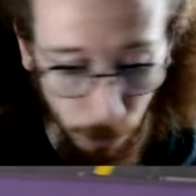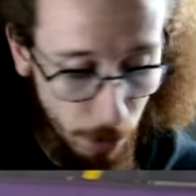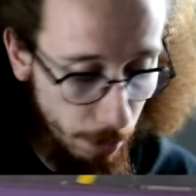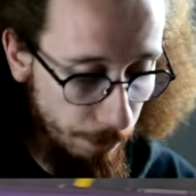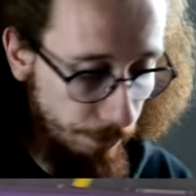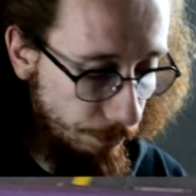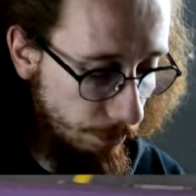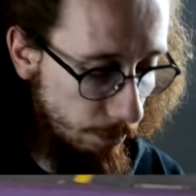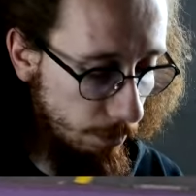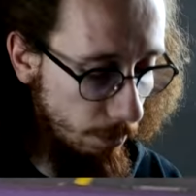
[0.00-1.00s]
aussi.
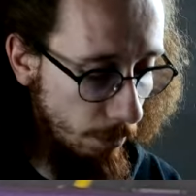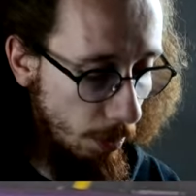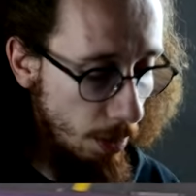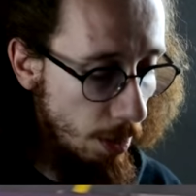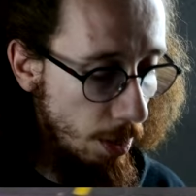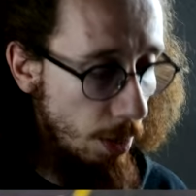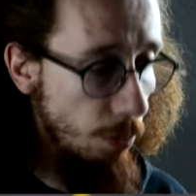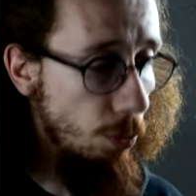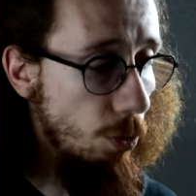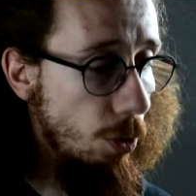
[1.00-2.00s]

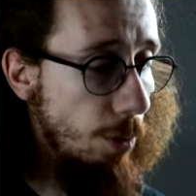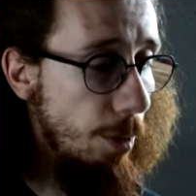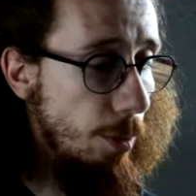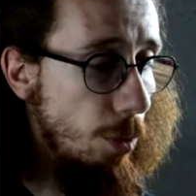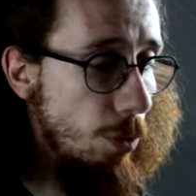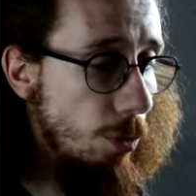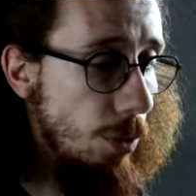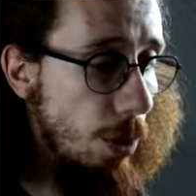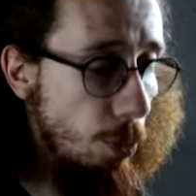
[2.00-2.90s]
Du coup, comme d'habitude, on a